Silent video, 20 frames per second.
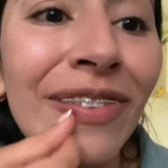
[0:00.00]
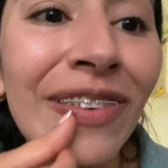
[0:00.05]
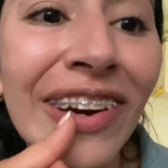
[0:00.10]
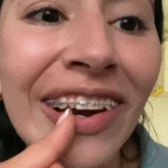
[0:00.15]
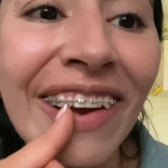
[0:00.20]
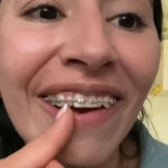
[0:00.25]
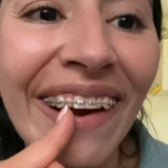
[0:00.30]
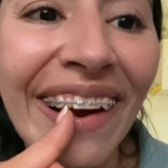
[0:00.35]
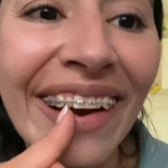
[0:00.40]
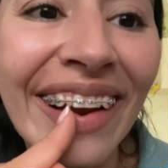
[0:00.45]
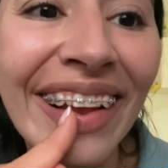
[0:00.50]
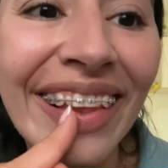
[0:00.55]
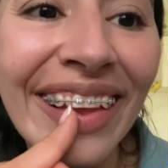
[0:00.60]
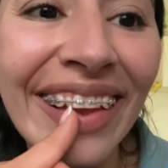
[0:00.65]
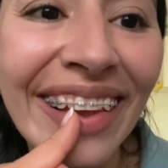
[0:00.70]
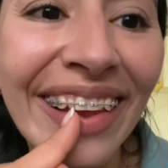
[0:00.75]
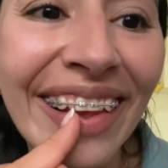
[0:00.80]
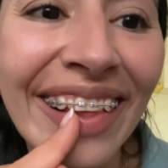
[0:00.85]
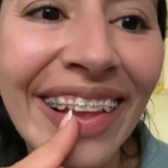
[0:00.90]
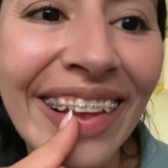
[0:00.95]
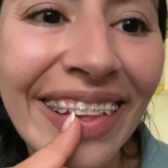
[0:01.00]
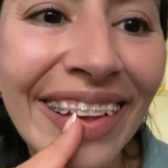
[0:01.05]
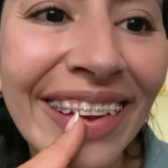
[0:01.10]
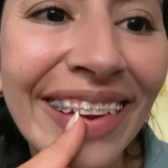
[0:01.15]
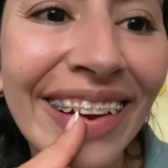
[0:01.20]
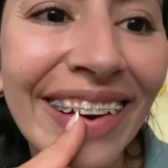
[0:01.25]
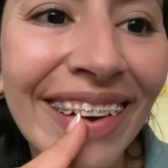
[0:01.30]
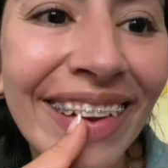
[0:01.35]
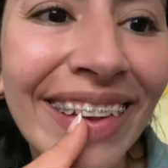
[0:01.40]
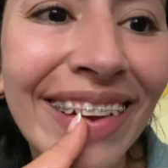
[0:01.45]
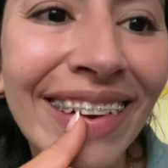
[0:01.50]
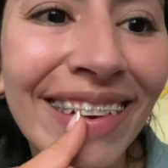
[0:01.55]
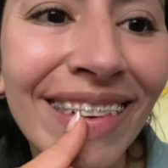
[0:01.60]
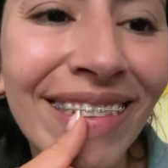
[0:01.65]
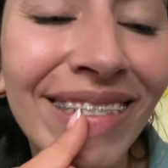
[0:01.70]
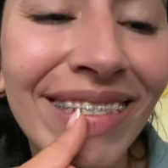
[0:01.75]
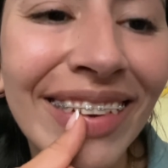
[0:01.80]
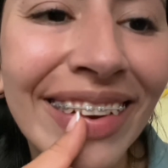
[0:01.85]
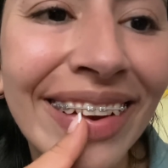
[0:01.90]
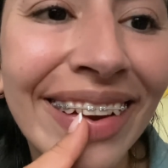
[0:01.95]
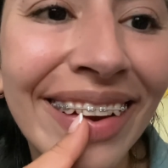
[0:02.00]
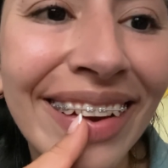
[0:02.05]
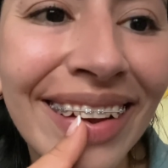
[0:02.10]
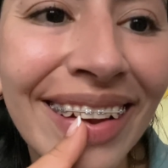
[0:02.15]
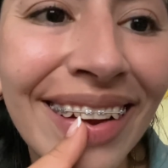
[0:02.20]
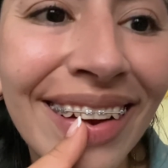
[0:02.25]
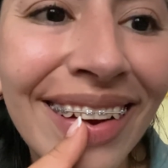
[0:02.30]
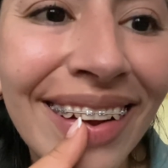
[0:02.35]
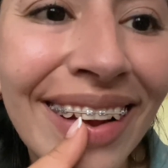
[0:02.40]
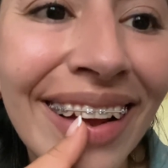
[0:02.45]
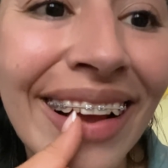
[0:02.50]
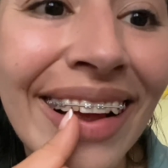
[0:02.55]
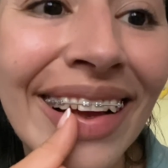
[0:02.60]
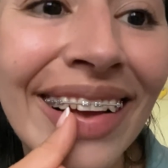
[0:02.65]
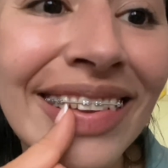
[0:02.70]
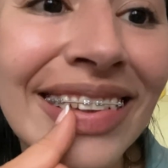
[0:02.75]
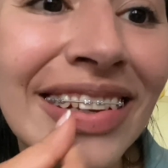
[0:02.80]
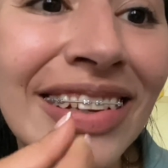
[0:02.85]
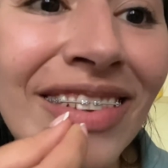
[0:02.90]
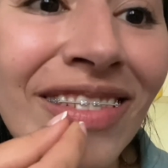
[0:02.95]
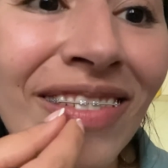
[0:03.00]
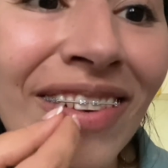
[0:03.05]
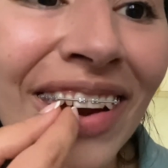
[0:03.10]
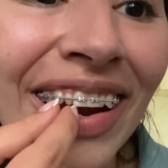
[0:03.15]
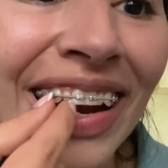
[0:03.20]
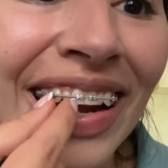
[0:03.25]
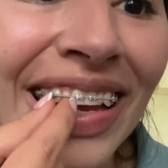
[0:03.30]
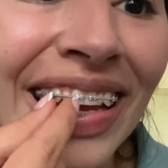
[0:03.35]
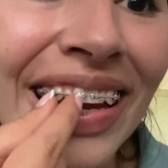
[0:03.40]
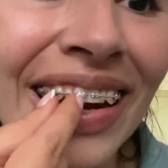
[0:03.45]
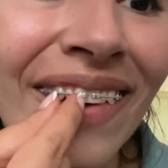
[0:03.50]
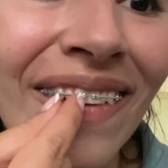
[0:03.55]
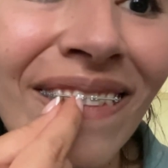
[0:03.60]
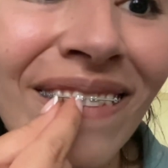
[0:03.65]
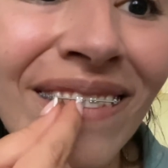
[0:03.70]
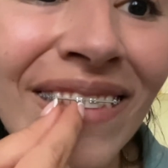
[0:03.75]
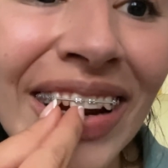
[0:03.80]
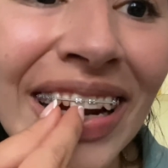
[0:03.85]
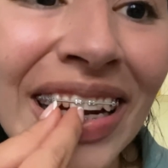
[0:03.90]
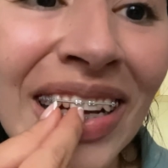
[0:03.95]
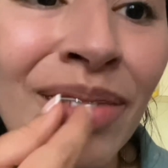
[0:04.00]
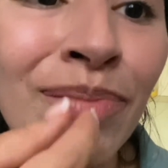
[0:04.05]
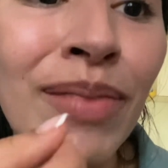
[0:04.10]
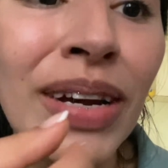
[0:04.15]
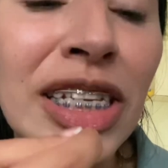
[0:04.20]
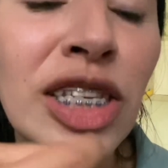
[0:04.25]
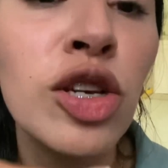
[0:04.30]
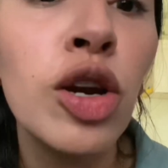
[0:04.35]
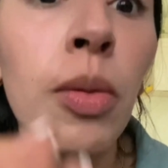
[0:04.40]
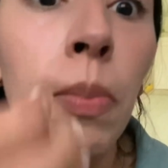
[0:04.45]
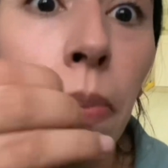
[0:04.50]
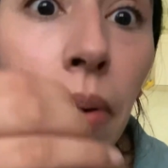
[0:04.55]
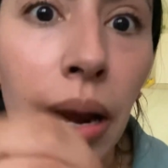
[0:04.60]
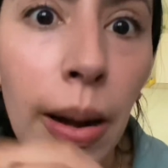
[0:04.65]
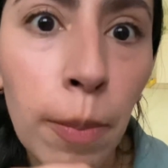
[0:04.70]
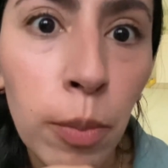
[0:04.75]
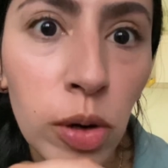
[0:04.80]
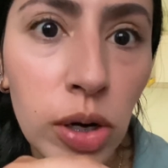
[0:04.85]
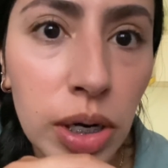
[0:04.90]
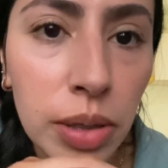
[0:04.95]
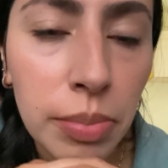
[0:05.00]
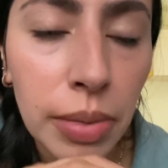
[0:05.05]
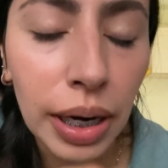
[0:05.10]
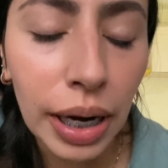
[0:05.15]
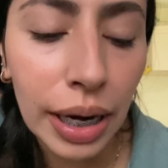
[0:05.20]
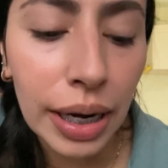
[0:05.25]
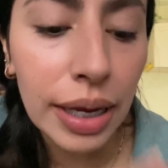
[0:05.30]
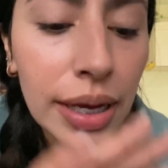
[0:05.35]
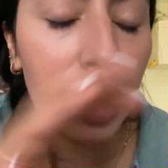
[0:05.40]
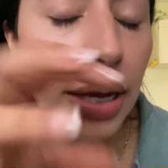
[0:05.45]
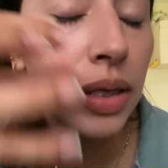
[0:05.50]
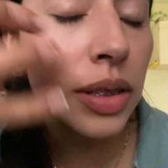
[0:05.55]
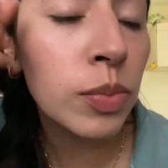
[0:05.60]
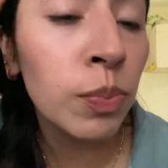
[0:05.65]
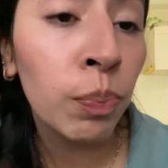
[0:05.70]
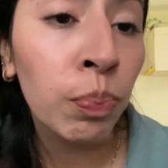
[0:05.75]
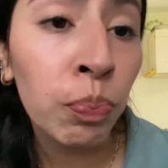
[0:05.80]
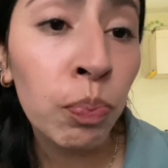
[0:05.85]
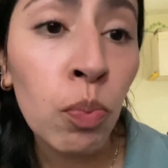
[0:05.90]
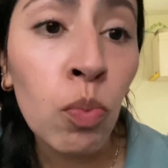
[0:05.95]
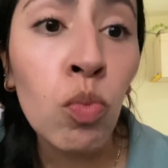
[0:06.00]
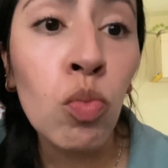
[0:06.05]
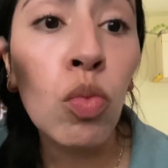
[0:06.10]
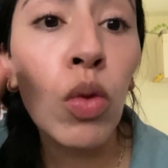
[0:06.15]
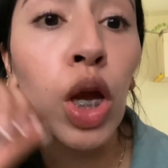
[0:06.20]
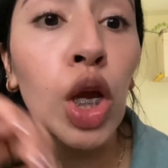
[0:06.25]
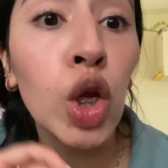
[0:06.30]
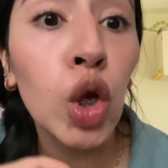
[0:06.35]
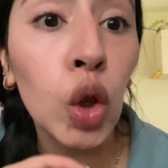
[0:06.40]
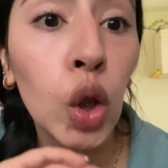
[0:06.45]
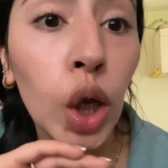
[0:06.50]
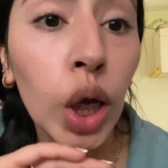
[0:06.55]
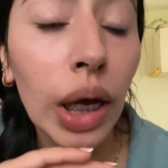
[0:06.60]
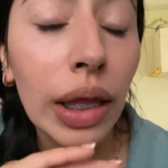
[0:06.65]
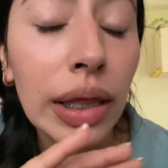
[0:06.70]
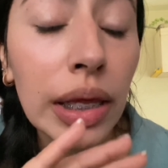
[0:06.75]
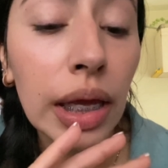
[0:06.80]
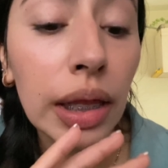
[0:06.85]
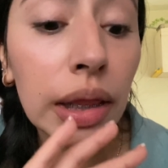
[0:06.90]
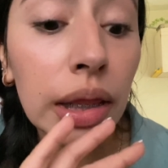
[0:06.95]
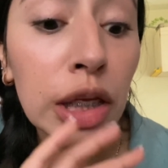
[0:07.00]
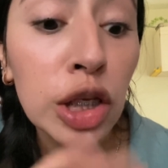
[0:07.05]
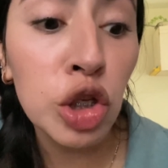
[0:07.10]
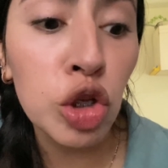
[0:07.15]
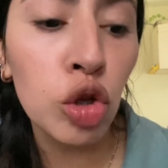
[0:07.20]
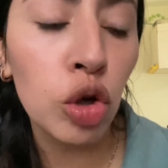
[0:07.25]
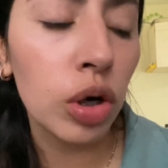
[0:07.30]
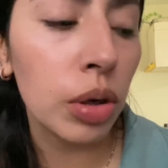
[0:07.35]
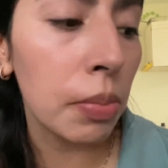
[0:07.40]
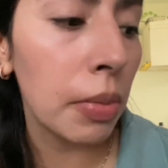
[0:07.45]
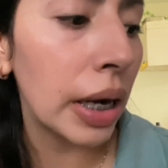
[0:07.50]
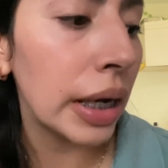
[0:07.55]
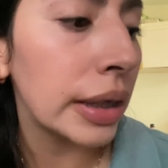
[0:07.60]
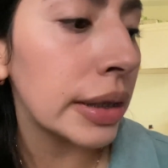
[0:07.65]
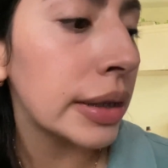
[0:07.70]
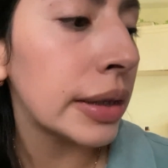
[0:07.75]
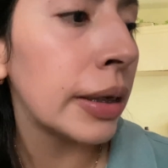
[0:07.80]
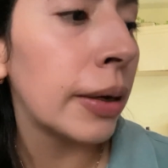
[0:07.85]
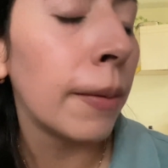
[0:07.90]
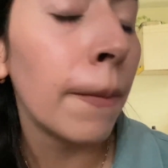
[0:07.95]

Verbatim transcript: Porque van estos dientitos, yo los tengo súper chiquitas. Entonces me van a hacer buen espacio para ponerme carillas. Y yo tenga dientes normales.